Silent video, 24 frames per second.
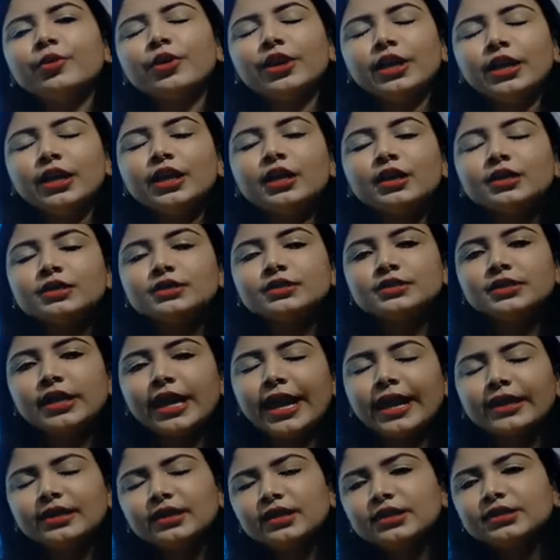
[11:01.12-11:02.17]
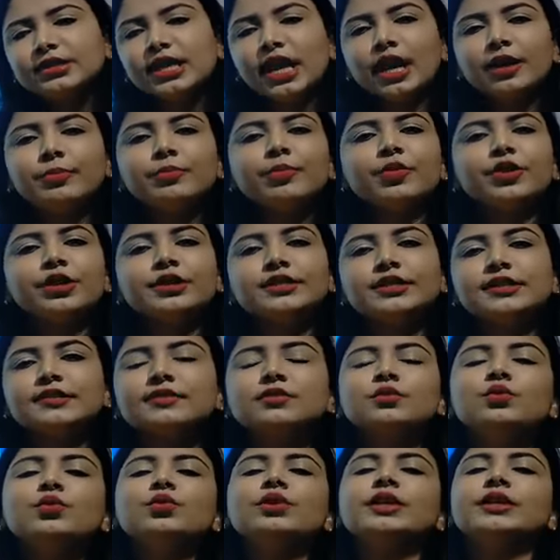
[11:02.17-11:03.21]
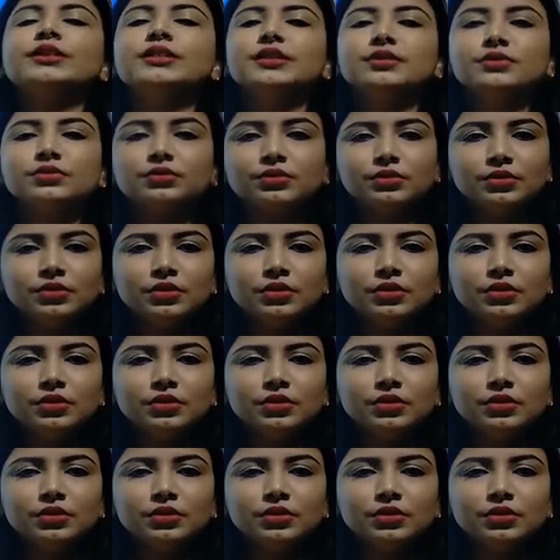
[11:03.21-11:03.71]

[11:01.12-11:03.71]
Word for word: পরেই একটা শার্ট পরে সে স্কুলে যেত